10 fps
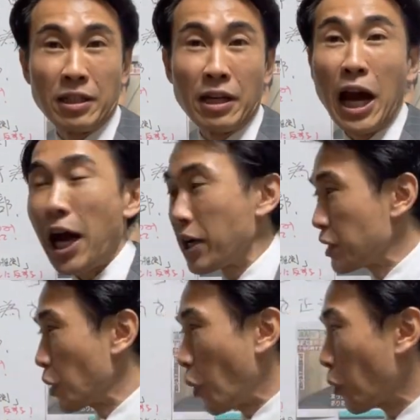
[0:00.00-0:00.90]
安易
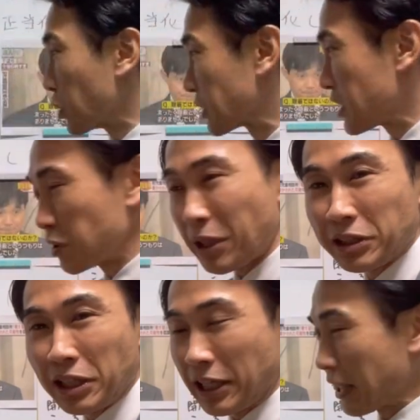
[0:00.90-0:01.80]
に保護してしまっ
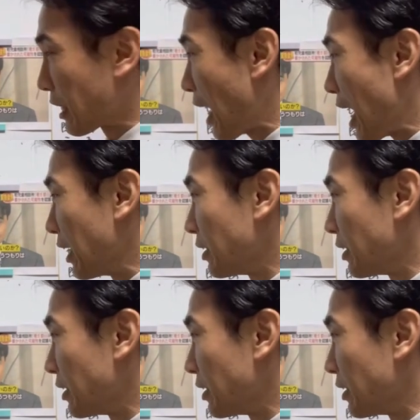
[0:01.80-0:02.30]
た結果、